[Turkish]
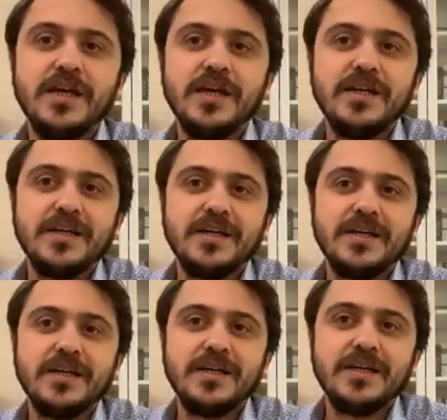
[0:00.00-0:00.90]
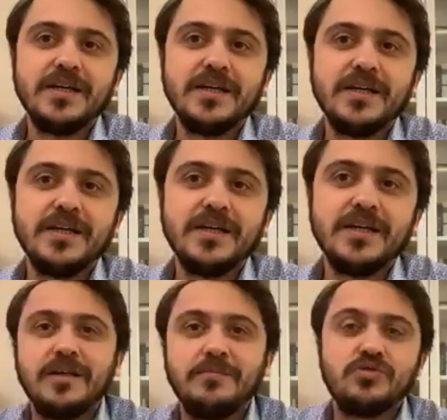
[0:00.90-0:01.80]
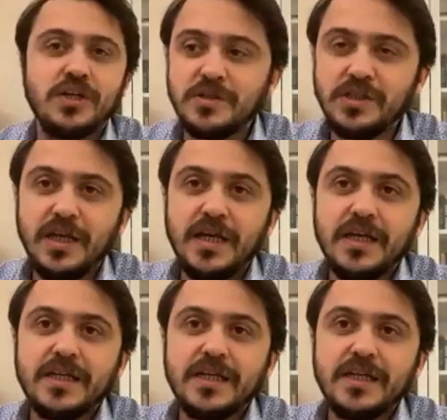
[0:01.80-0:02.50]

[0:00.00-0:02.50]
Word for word: e, çıktıları olan e, bir süreçti bizim için.